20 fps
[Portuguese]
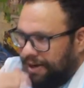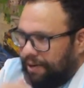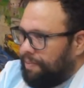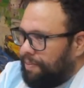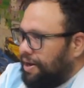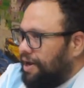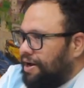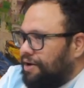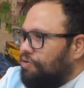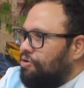
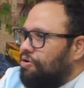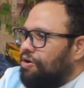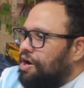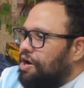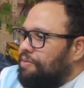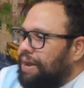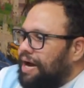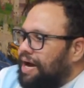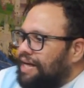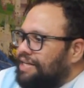pra colocar
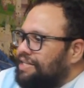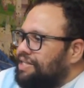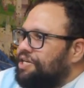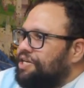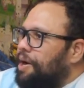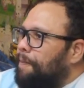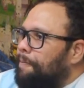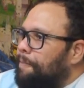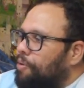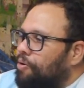numa casa de
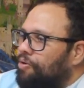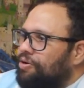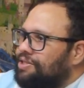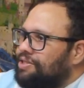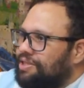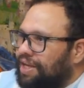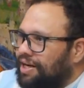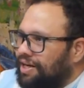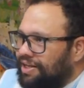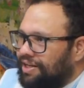
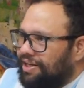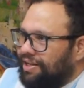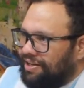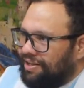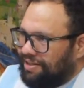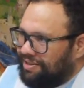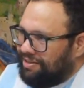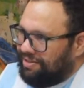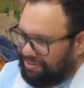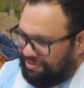aposta ali,
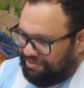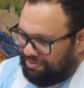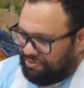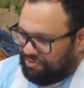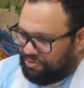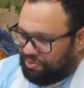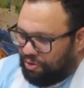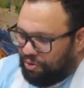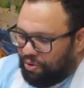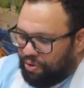né?
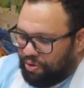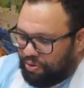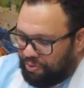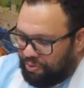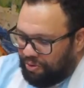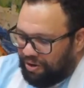Sim. Sou louco.